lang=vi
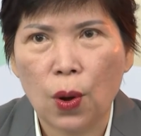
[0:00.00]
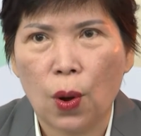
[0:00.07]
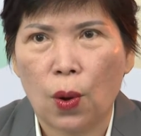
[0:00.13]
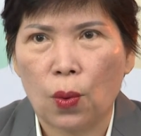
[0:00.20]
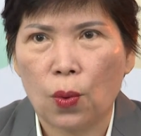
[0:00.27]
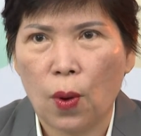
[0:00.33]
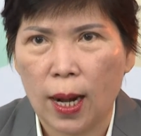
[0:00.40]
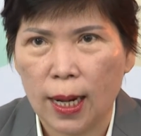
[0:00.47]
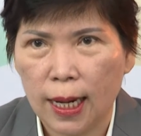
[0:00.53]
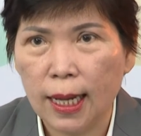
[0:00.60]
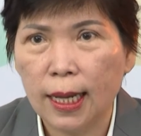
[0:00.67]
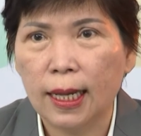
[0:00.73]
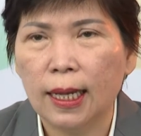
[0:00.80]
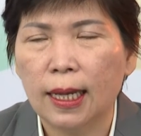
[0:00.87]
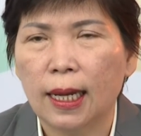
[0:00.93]
độ quản
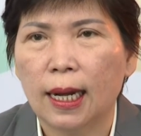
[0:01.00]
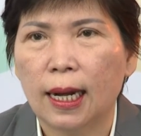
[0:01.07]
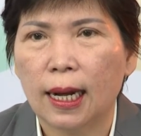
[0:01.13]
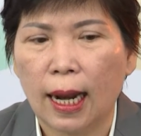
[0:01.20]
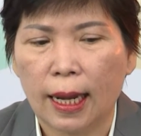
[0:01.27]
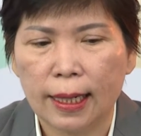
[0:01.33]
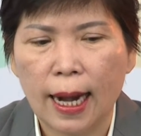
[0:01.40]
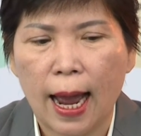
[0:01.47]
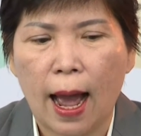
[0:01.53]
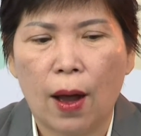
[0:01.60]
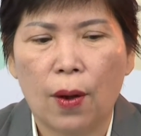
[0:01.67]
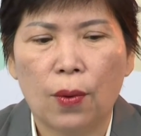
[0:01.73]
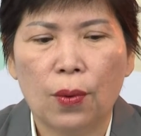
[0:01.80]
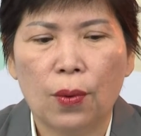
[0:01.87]
lý lãnh đạo